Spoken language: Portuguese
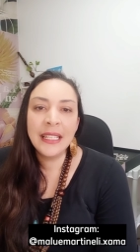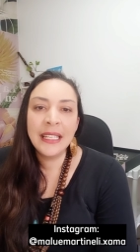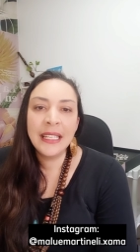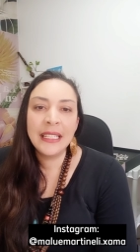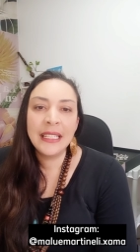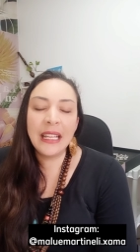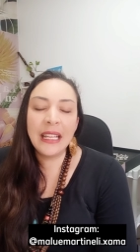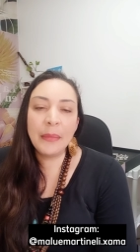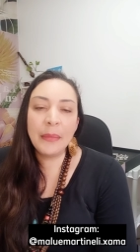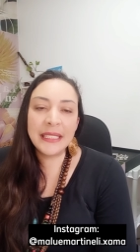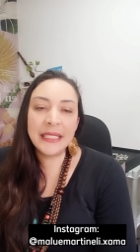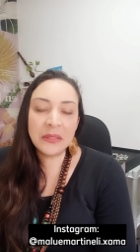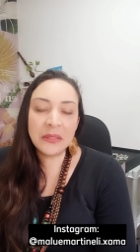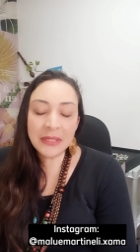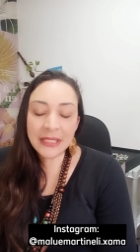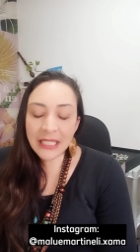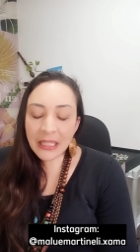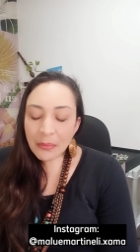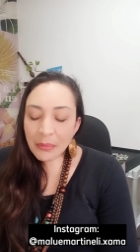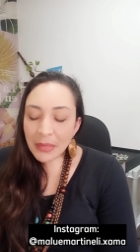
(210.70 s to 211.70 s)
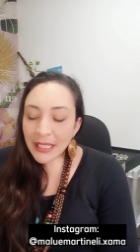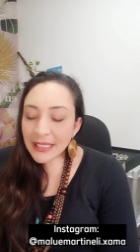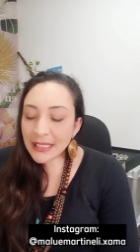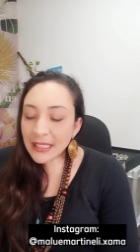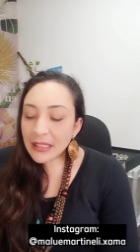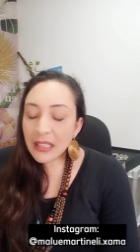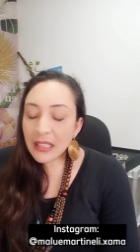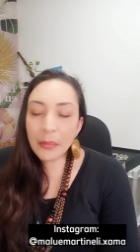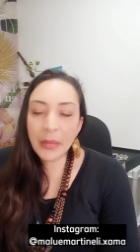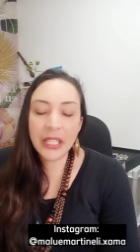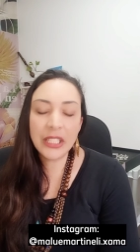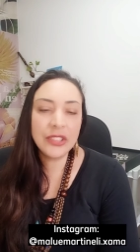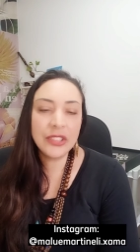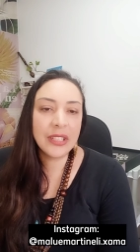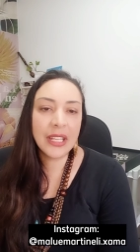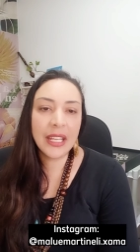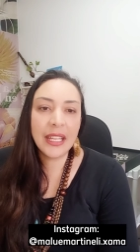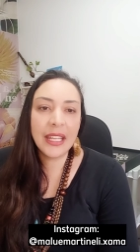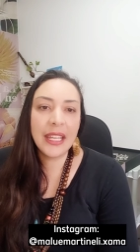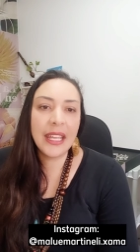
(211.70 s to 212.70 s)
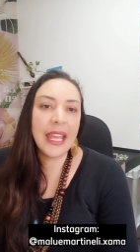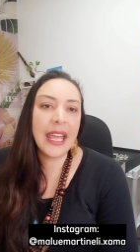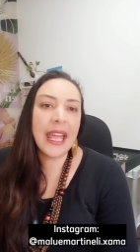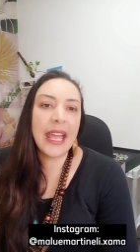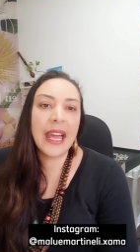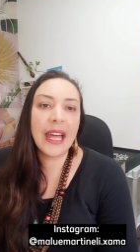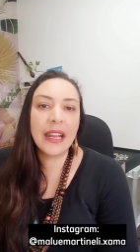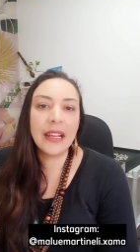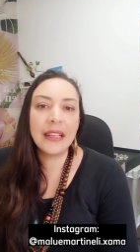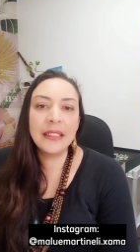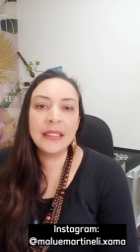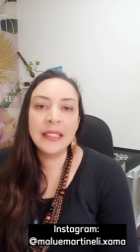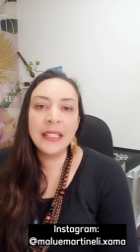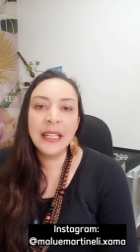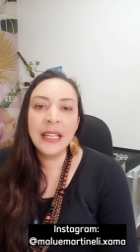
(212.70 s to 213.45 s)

né, mas eu não sabia exatamente o que, que era.